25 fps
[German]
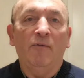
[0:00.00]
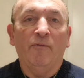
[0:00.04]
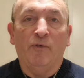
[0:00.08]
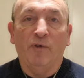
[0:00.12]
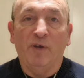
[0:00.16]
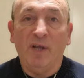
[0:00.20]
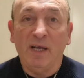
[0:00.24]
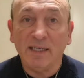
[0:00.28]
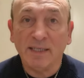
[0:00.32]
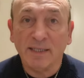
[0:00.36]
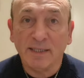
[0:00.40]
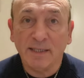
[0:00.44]

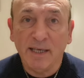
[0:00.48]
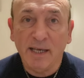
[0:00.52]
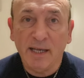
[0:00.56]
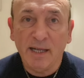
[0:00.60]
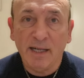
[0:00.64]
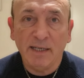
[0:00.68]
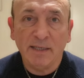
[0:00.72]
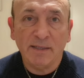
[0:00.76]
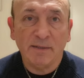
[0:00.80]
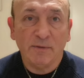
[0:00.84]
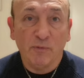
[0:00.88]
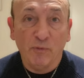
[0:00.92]
für das
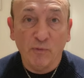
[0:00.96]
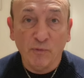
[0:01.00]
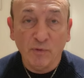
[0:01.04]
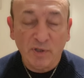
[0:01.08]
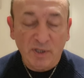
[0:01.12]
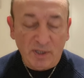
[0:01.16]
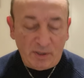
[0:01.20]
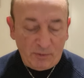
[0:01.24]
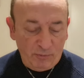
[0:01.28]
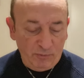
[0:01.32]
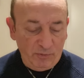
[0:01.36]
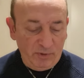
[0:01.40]
Geld
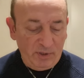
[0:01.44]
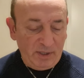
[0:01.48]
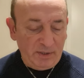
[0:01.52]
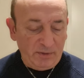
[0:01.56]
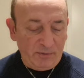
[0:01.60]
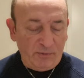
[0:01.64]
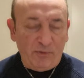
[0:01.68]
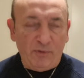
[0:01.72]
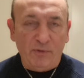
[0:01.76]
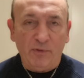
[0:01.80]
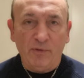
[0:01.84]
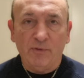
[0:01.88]
unter
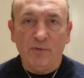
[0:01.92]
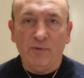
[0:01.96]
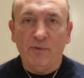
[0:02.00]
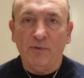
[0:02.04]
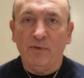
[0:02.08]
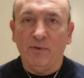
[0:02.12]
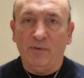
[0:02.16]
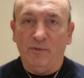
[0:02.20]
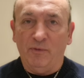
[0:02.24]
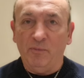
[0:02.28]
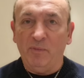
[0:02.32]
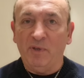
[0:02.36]
100
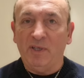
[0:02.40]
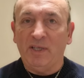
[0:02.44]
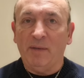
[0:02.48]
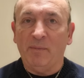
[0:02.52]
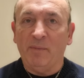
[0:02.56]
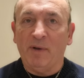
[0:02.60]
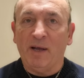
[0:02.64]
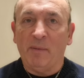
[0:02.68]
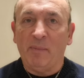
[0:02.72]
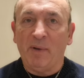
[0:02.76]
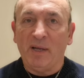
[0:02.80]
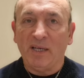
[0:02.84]
Euro und mit
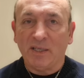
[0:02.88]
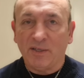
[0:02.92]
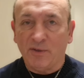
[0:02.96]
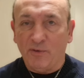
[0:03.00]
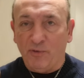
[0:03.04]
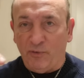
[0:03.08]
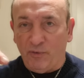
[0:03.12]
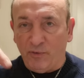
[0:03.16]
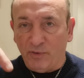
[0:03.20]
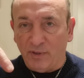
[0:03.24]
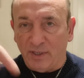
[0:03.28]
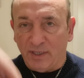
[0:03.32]
dem
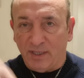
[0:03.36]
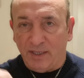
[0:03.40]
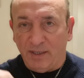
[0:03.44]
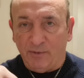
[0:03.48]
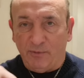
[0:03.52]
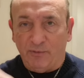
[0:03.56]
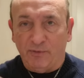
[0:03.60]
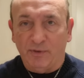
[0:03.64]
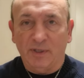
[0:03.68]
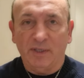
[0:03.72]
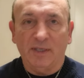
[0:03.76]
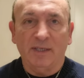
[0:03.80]
Rabattcode
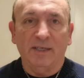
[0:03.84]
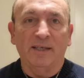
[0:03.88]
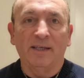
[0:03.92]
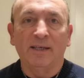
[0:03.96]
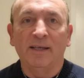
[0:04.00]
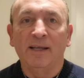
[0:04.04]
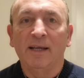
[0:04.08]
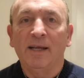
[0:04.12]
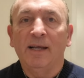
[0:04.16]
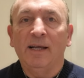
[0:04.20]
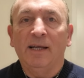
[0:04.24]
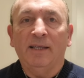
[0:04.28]
hier
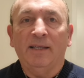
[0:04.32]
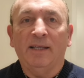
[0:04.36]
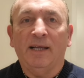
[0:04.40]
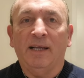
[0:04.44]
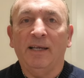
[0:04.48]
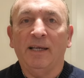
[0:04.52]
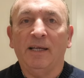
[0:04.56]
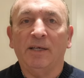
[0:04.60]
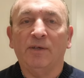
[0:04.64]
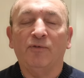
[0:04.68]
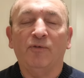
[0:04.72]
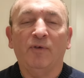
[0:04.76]
unten
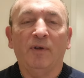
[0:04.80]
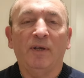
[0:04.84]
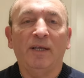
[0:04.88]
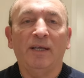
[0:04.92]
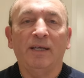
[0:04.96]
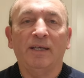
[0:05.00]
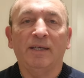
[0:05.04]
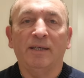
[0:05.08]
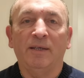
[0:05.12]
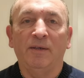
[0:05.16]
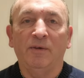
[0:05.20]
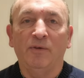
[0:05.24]
dann
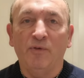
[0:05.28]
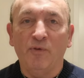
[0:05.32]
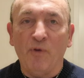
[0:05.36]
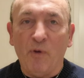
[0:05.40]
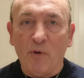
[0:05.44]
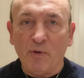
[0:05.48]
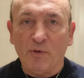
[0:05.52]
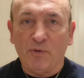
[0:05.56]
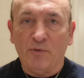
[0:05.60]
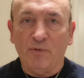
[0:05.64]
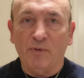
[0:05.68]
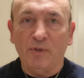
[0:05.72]
natürlich
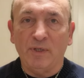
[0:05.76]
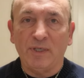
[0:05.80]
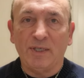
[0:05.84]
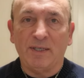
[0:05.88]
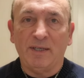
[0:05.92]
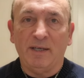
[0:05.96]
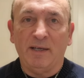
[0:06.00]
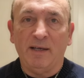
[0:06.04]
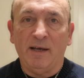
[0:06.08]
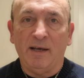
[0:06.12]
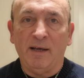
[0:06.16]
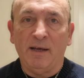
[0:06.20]
noch
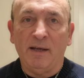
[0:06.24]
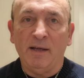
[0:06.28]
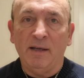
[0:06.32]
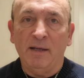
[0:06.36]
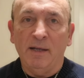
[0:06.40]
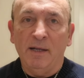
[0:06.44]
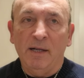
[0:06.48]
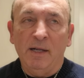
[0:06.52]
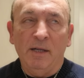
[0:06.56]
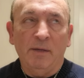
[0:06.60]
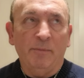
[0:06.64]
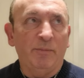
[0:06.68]
günstiger